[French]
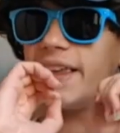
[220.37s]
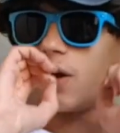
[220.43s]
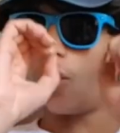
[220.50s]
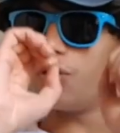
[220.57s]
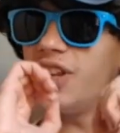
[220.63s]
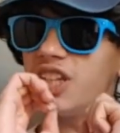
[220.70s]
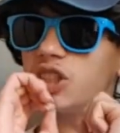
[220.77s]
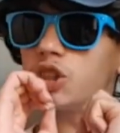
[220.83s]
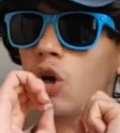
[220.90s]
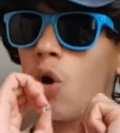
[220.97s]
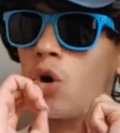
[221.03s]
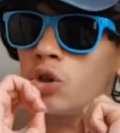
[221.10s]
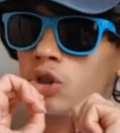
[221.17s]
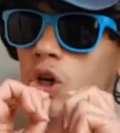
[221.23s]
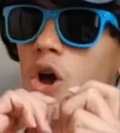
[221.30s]
et en
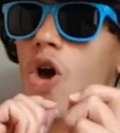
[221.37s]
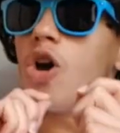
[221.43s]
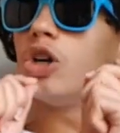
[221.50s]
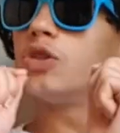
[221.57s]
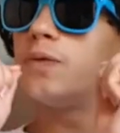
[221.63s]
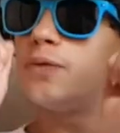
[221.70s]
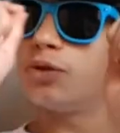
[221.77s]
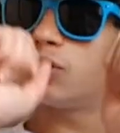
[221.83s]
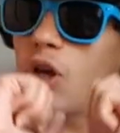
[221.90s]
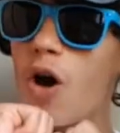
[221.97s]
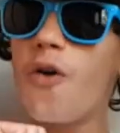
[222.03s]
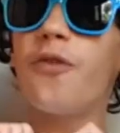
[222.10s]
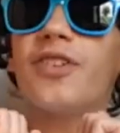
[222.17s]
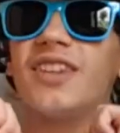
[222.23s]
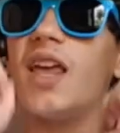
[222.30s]
échange, je vous
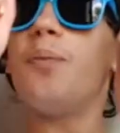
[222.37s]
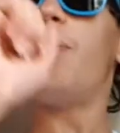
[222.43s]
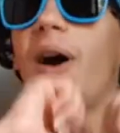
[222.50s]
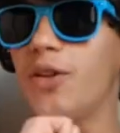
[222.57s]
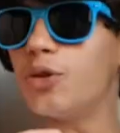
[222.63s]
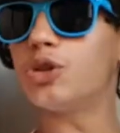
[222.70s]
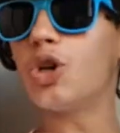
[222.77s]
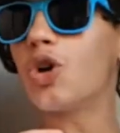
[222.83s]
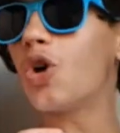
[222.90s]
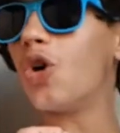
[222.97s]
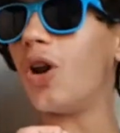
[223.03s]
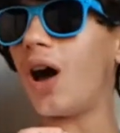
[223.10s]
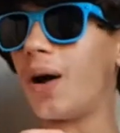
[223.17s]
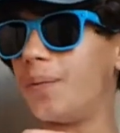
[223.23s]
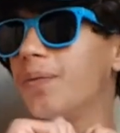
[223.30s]
offre des barres de
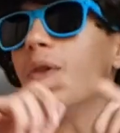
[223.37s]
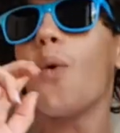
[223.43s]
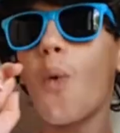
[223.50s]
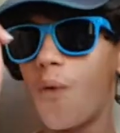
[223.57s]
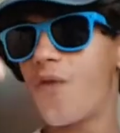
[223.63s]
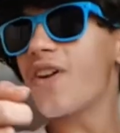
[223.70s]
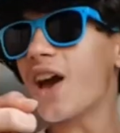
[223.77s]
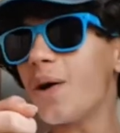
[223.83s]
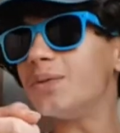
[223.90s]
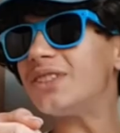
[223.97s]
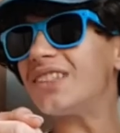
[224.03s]
chocolat. On fait comme